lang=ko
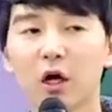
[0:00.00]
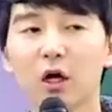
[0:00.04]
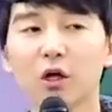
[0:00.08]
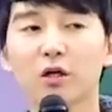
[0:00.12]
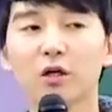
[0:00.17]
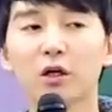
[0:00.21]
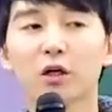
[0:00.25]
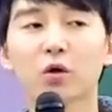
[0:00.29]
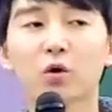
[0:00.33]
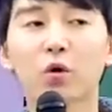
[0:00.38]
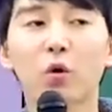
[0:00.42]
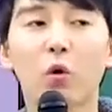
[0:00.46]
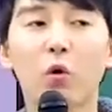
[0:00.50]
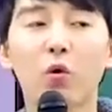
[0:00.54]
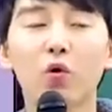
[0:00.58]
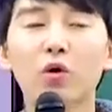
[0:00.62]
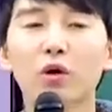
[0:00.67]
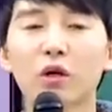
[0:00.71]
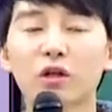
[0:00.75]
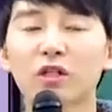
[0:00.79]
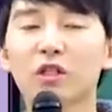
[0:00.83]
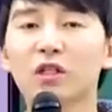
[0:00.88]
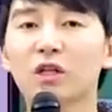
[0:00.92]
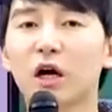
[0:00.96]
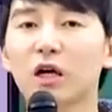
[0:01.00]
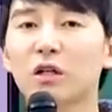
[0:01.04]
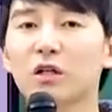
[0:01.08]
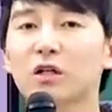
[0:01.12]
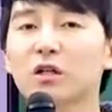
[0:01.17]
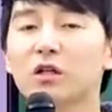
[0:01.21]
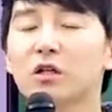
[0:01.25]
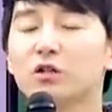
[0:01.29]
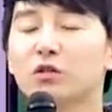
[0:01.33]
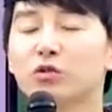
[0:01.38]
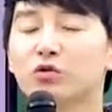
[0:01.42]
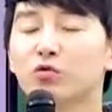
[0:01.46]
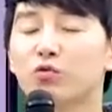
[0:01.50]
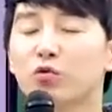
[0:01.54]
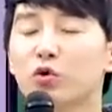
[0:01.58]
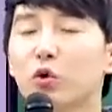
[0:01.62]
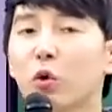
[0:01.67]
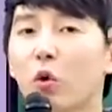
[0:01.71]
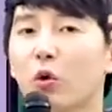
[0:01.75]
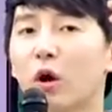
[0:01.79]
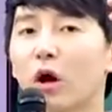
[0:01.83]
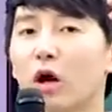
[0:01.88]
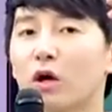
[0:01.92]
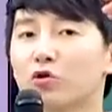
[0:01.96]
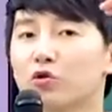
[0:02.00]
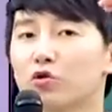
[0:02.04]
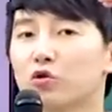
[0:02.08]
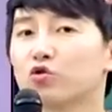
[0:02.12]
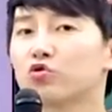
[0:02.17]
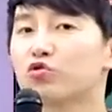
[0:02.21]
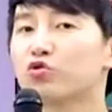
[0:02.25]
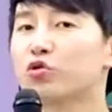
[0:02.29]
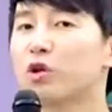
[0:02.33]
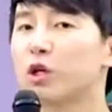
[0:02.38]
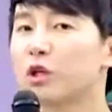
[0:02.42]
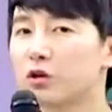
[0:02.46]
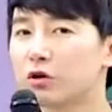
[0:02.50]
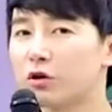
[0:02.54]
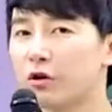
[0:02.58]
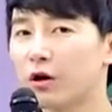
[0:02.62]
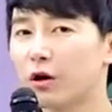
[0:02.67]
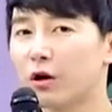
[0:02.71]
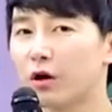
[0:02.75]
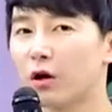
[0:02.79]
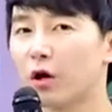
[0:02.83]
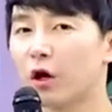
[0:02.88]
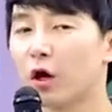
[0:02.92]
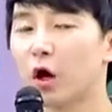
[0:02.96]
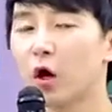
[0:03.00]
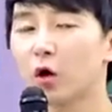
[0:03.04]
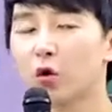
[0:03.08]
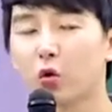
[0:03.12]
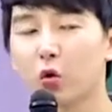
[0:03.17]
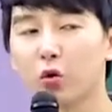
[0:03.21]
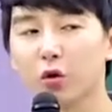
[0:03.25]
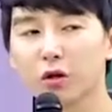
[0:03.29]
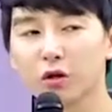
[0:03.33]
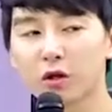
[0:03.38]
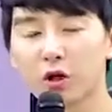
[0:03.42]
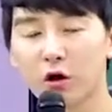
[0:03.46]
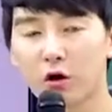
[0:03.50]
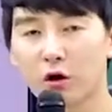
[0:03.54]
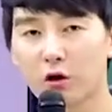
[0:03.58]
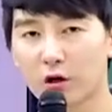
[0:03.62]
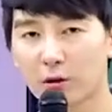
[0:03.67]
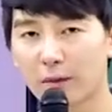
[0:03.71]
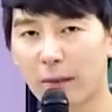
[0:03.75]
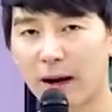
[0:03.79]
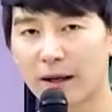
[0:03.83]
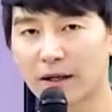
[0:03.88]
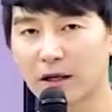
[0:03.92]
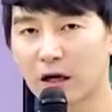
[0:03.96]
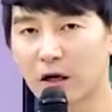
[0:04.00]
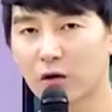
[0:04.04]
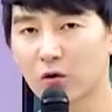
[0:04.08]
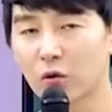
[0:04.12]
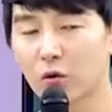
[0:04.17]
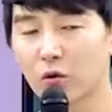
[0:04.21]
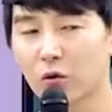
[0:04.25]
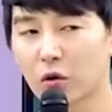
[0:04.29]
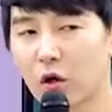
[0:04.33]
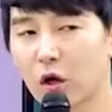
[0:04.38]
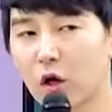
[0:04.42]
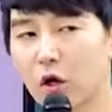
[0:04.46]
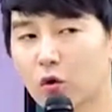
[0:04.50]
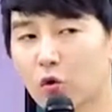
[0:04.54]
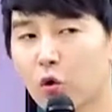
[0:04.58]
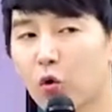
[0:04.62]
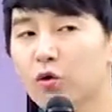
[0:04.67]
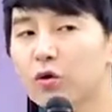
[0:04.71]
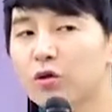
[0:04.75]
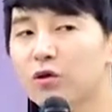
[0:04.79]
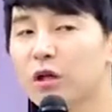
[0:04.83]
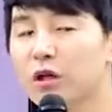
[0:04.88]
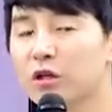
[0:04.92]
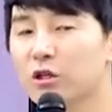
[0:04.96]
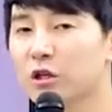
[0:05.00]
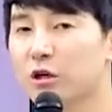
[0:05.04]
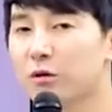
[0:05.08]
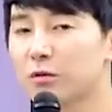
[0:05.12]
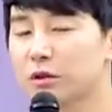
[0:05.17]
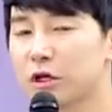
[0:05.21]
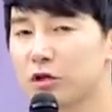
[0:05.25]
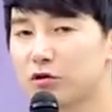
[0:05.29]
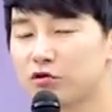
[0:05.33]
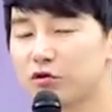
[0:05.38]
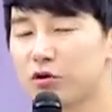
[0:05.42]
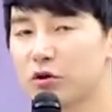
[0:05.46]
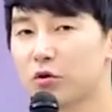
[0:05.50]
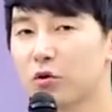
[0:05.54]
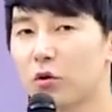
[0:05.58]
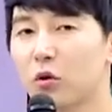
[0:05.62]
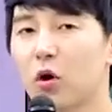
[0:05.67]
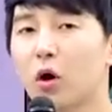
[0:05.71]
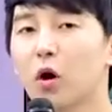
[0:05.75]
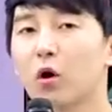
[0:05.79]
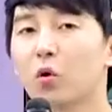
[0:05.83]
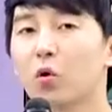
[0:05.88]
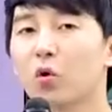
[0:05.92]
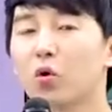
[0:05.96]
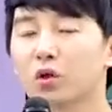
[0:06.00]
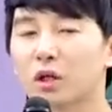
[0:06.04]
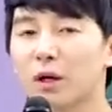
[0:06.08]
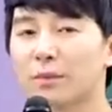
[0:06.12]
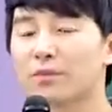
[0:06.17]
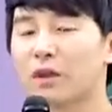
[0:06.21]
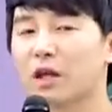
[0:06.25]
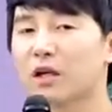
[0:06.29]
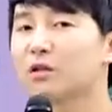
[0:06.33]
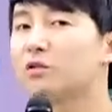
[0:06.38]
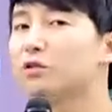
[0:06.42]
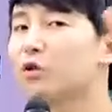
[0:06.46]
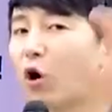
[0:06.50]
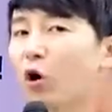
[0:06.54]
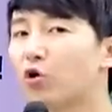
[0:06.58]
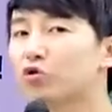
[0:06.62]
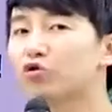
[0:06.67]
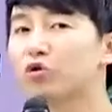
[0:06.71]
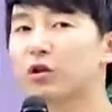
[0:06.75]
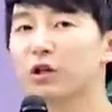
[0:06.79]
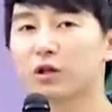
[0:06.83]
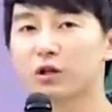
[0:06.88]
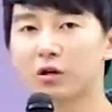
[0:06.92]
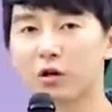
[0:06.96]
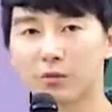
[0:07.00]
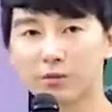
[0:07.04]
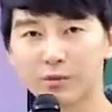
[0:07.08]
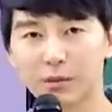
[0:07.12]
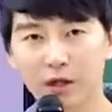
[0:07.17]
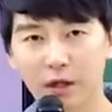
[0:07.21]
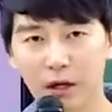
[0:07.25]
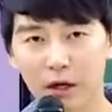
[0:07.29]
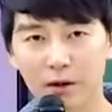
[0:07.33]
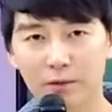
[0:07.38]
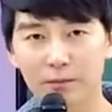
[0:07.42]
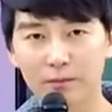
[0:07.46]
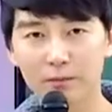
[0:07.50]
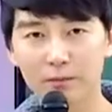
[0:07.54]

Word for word: 그리고 오히려 시간을 위로 올라갈수록 줄이는 거예요. 고1 때 영어를 많이 하고 고1 때 그거보다 줄이고 고3 때는 더 줄이는 겁니다.